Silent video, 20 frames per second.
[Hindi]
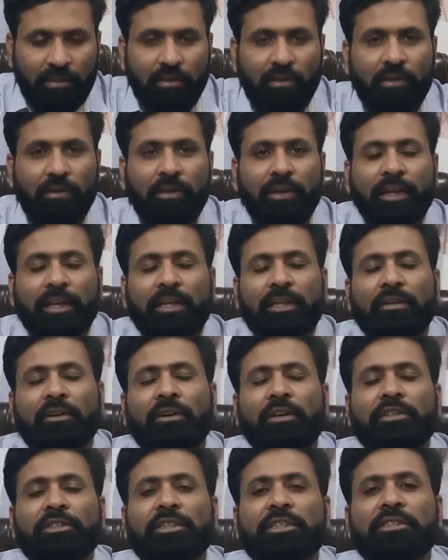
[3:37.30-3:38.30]
और एक
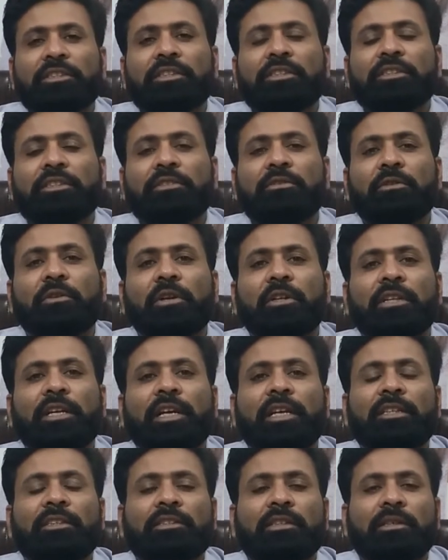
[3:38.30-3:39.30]
और चीज़ जिसकी ज़रूरत
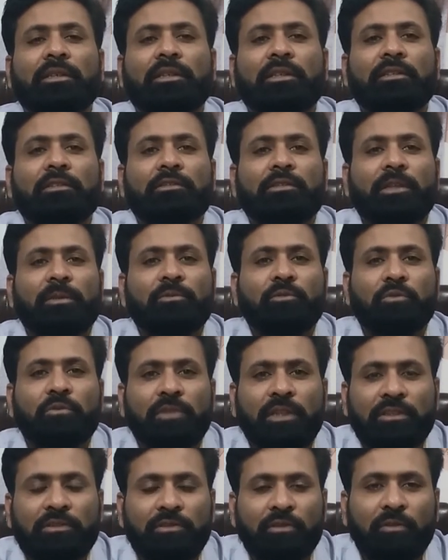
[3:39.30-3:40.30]
है सब
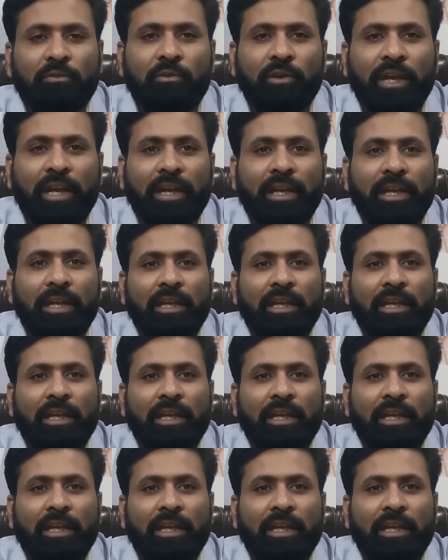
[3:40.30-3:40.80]
स्टूडेंट्स को वो है